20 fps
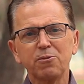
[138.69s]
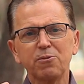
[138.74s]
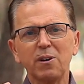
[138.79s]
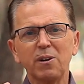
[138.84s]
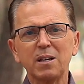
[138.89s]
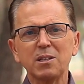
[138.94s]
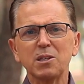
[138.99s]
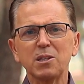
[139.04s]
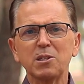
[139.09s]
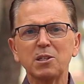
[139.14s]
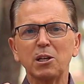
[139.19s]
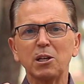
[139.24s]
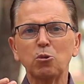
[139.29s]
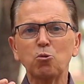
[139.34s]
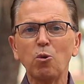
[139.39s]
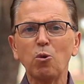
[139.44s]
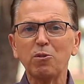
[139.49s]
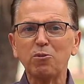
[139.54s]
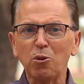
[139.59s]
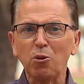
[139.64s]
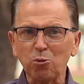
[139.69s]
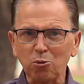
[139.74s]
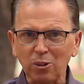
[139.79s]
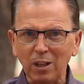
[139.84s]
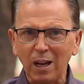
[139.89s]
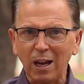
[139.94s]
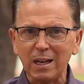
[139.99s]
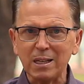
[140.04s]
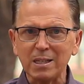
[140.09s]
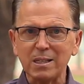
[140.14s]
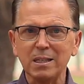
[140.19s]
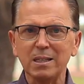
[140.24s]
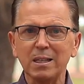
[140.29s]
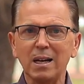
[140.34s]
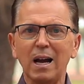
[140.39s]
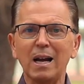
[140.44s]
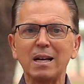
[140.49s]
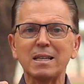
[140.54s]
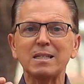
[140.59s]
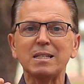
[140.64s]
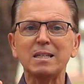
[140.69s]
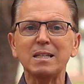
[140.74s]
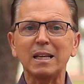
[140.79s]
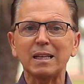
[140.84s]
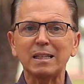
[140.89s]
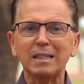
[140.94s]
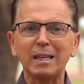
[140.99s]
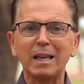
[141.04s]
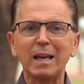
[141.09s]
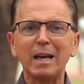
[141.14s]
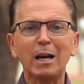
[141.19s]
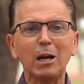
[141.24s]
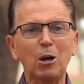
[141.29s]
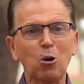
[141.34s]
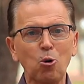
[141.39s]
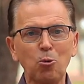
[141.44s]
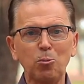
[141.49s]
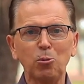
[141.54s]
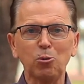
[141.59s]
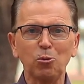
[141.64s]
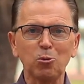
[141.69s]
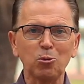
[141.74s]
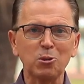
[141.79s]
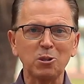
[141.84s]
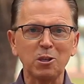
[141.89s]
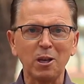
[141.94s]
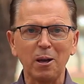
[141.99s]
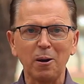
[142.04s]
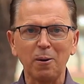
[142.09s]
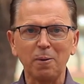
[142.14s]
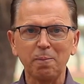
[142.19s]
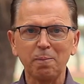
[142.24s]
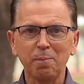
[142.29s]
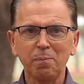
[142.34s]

Faça-se a tua vontade, assim na terra como no céu.